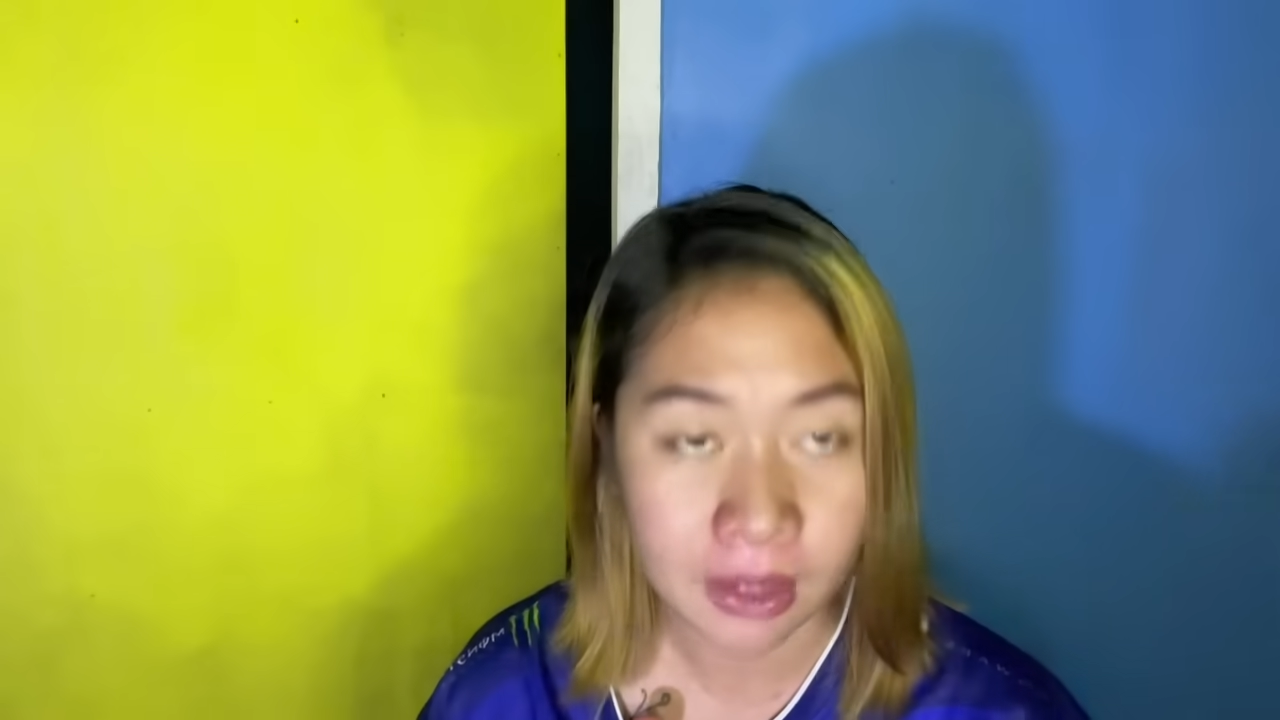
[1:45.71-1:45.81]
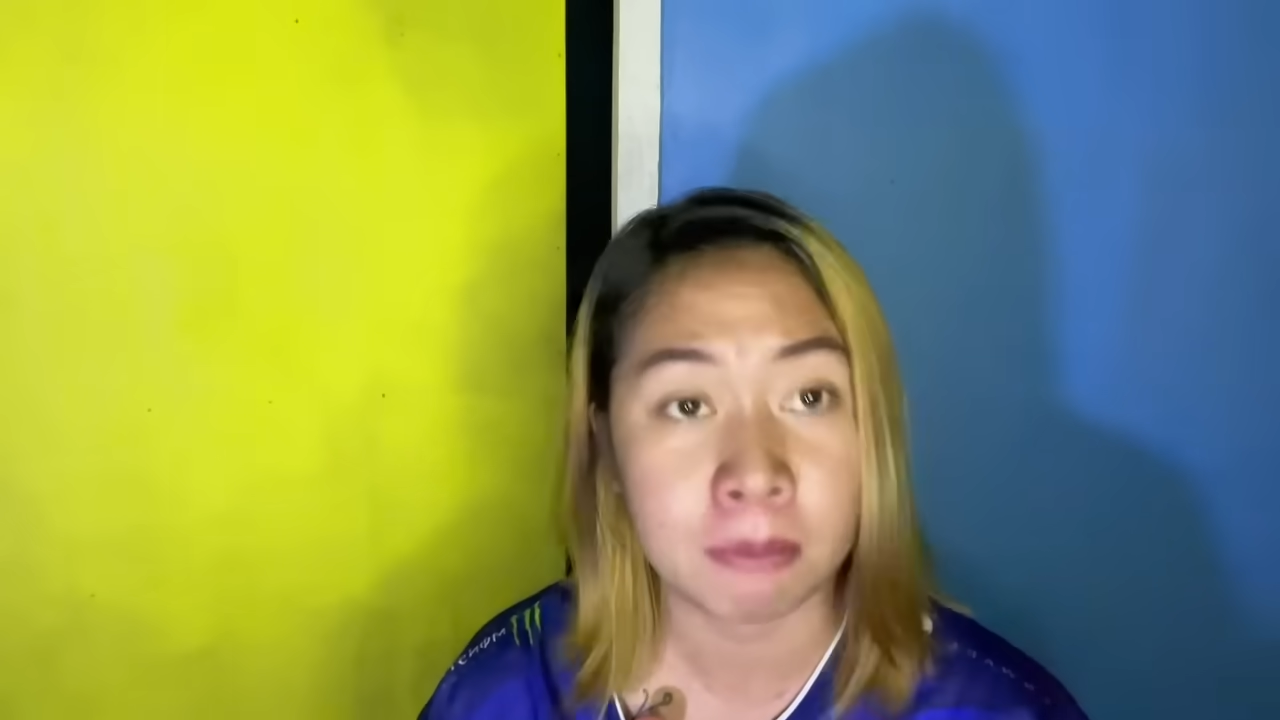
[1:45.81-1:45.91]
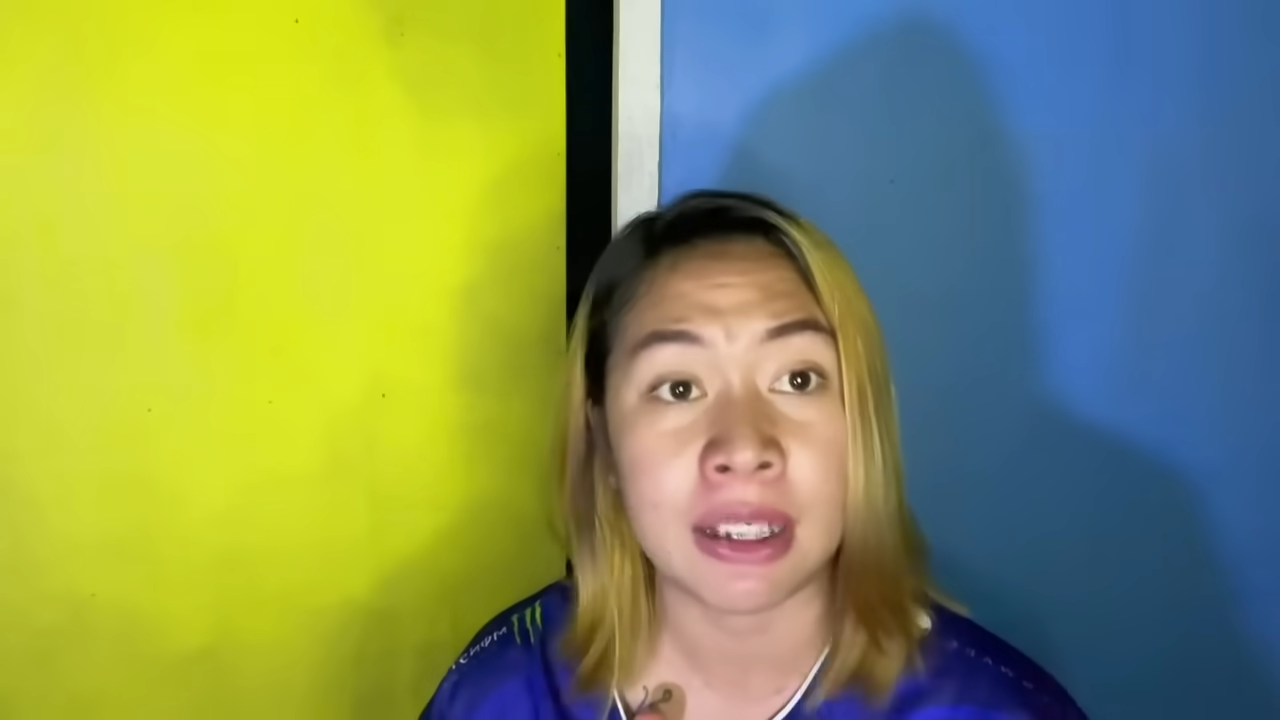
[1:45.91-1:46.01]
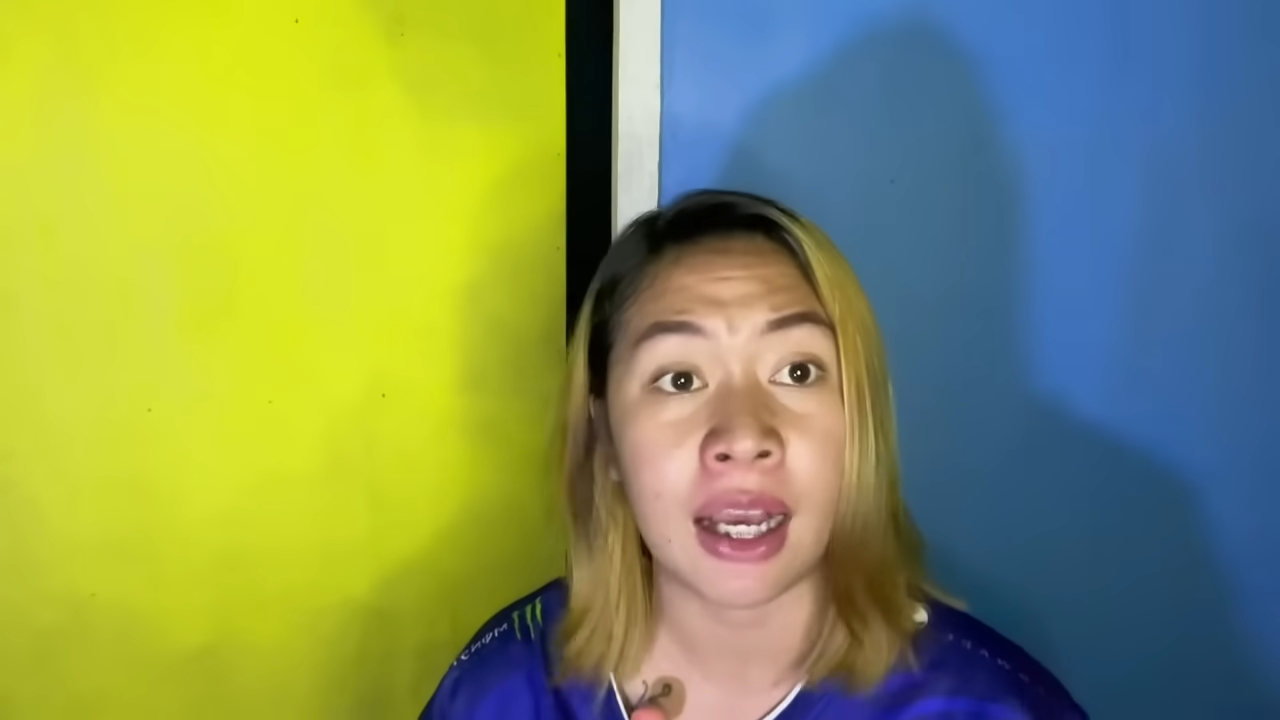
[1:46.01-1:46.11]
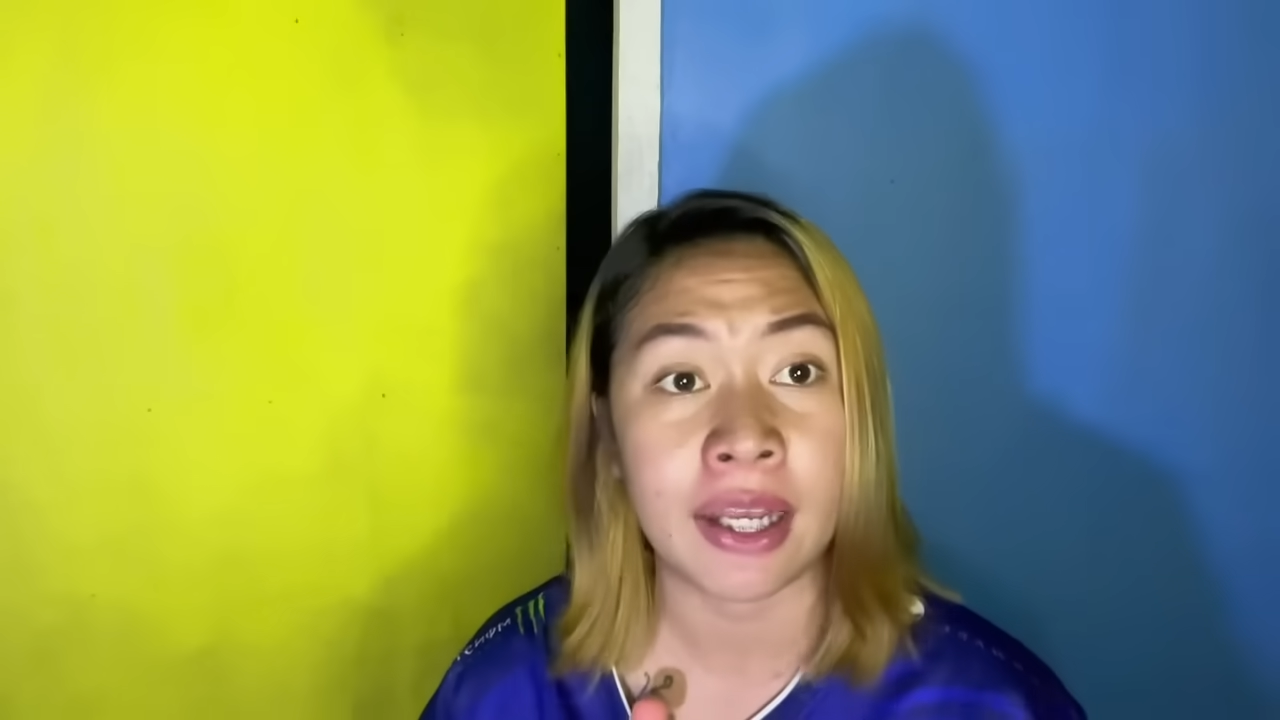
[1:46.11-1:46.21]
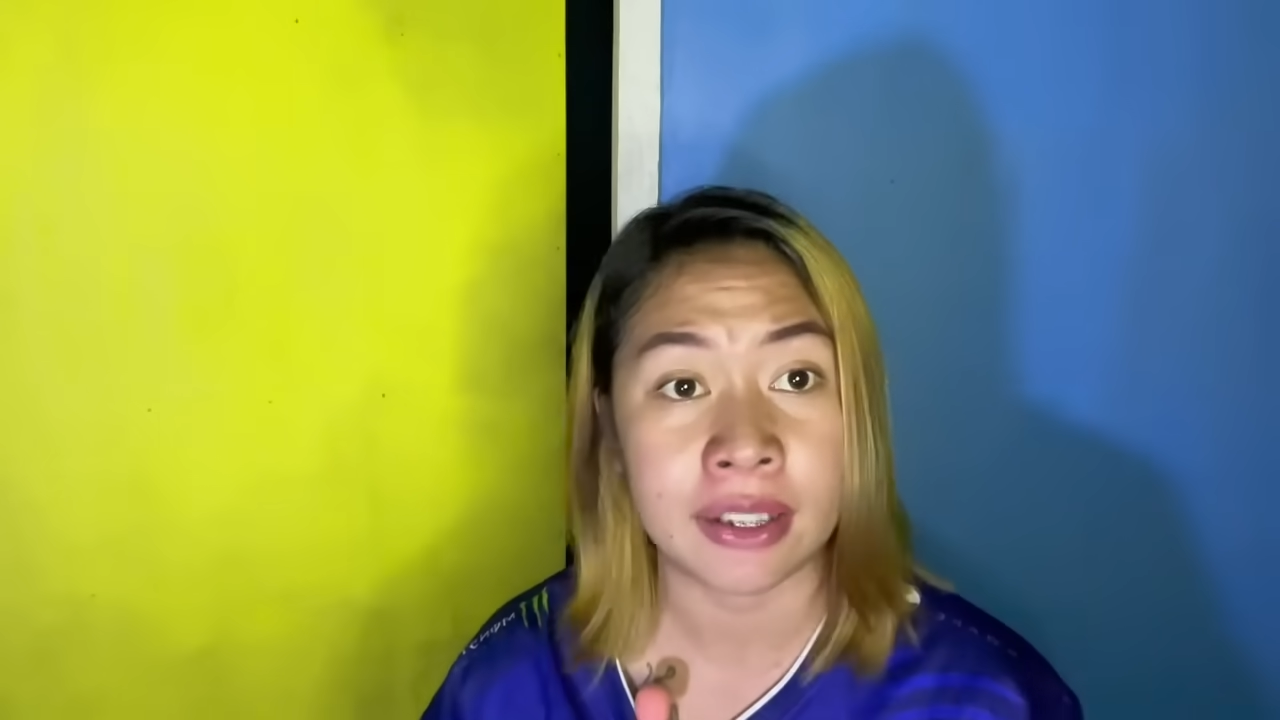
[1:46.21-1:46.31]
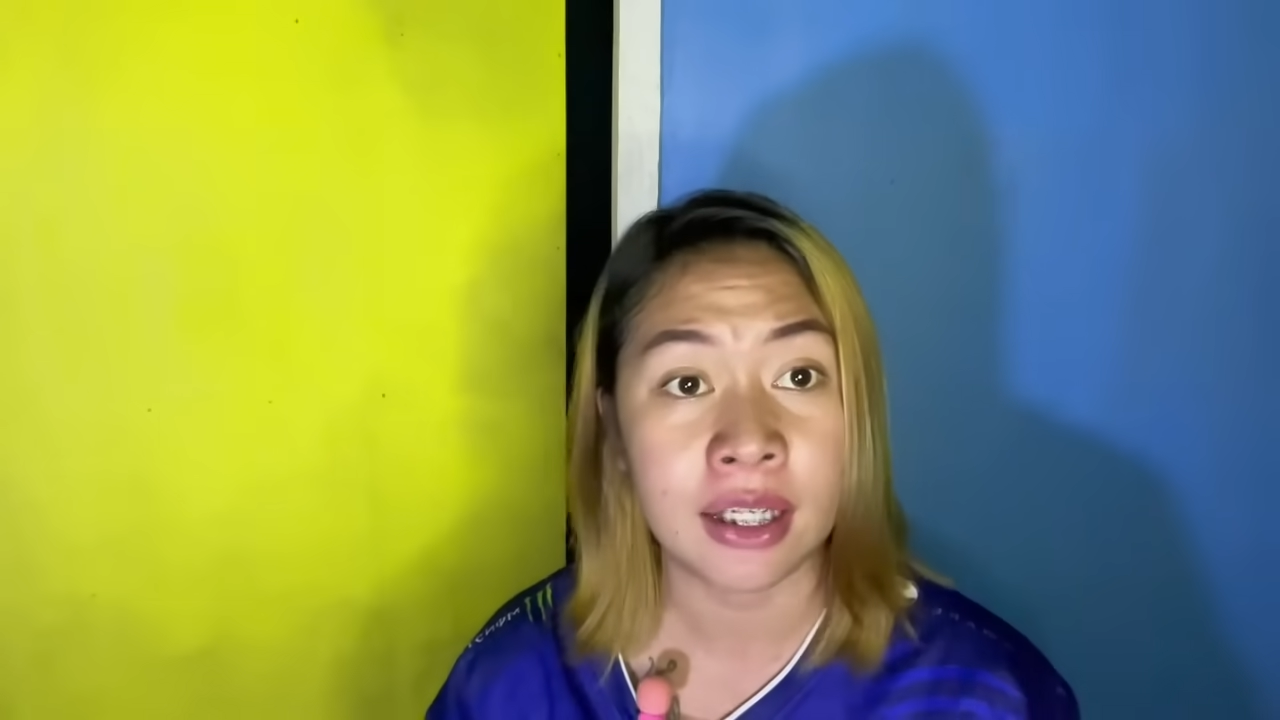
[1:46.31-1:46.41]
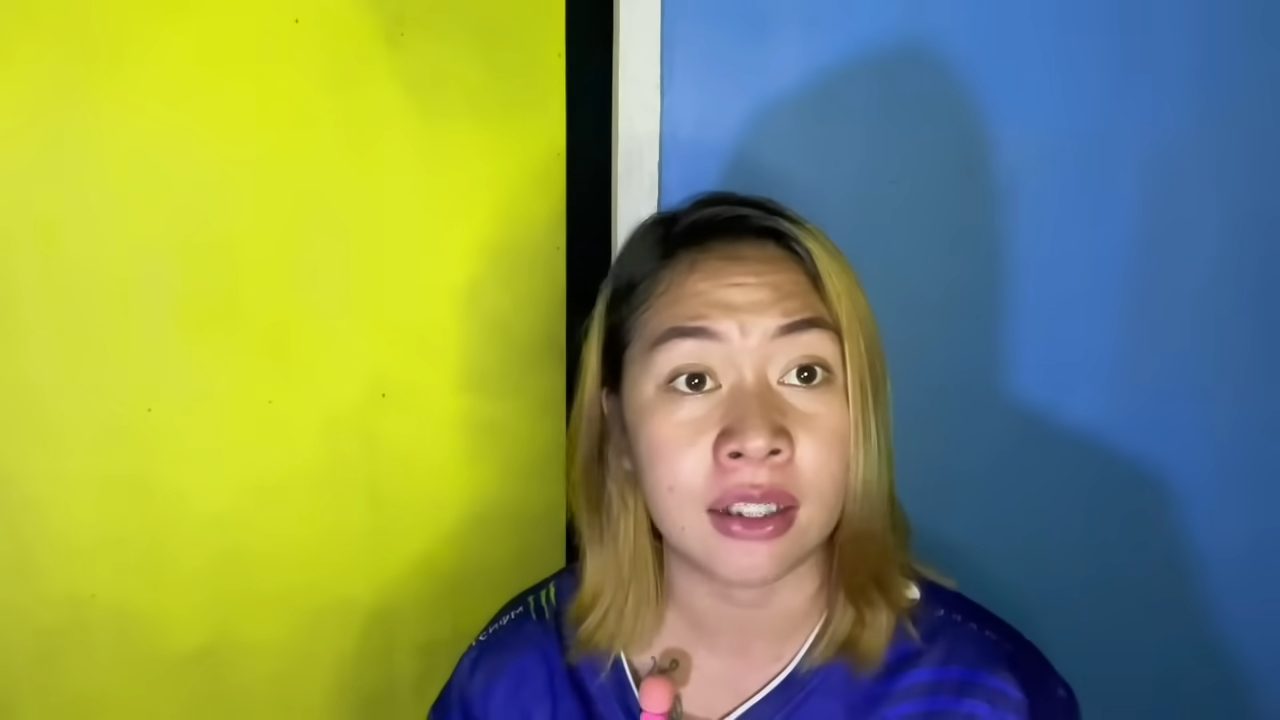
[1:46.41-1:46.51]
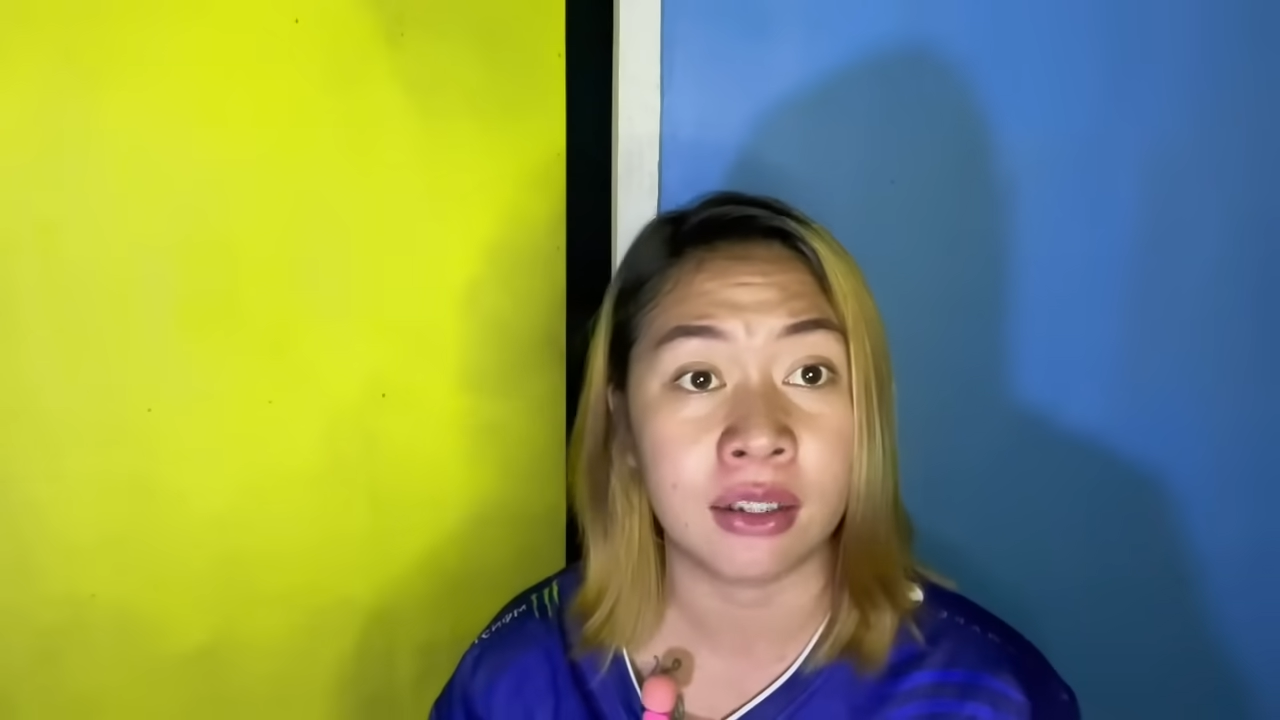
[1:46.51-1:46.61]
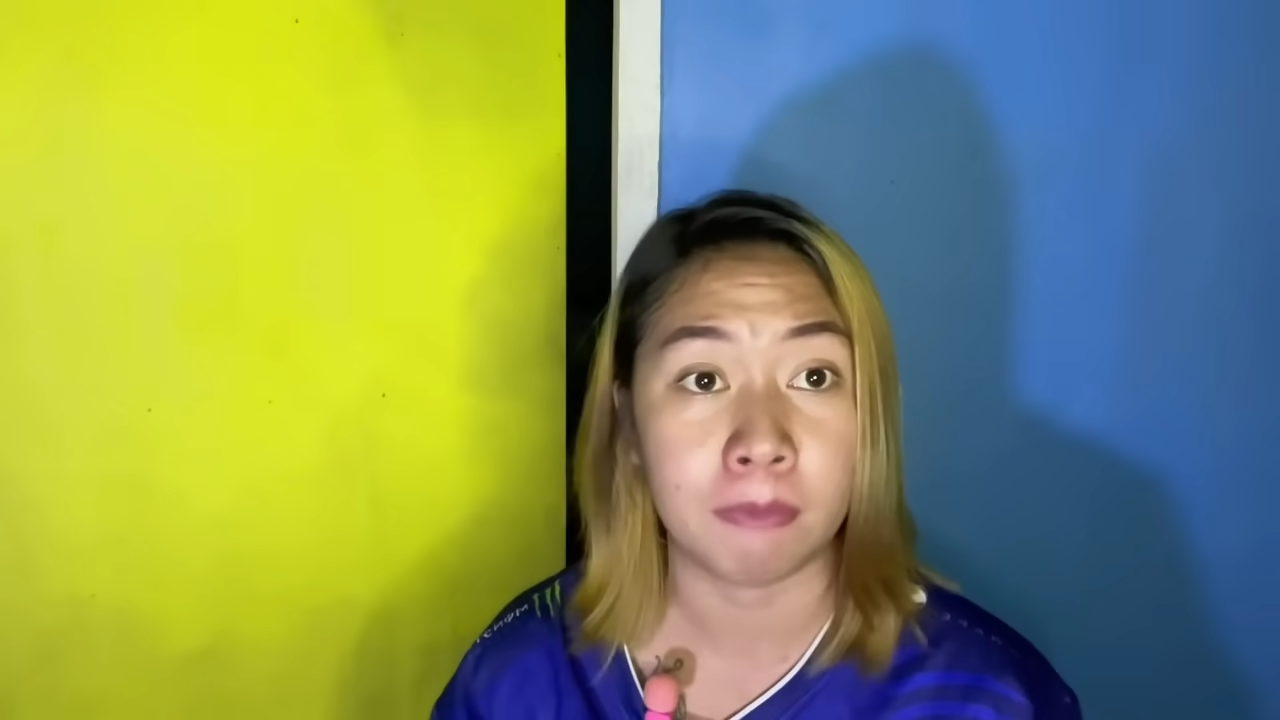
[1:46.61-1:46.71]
Malacanang,